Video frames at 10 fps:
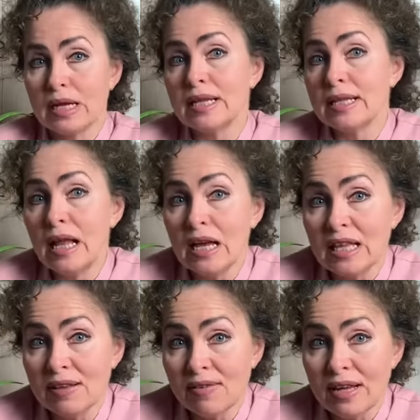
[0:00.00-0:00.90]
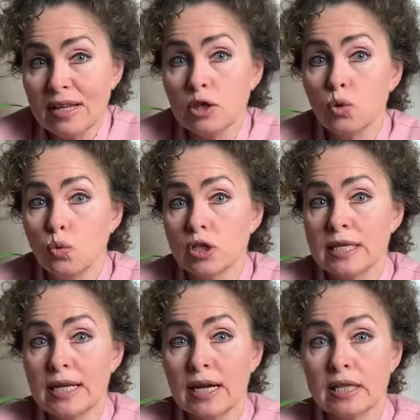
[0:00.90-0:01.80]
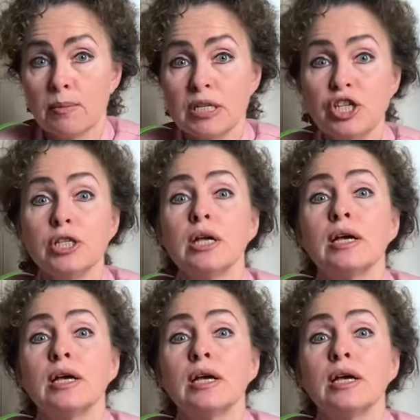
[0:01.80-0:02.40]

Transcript: Для этого нужно слегка намочить